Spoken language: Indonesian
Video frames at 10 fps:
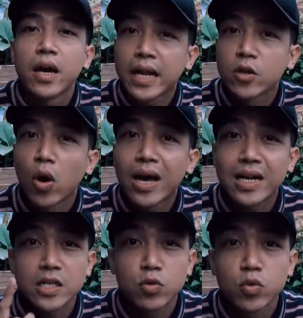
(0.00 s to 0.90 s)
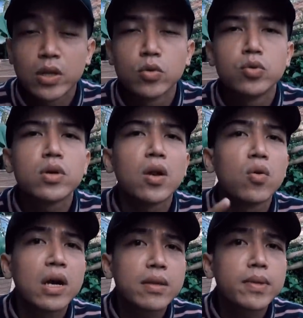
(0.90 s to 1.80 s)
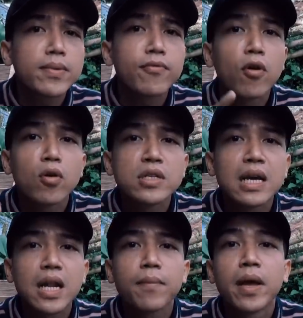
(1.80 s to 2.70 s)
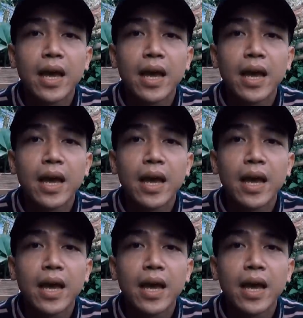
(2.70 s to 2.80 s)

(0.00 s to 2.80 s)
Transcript: eh, doares 27 kalau enggak teman-teman follow instagram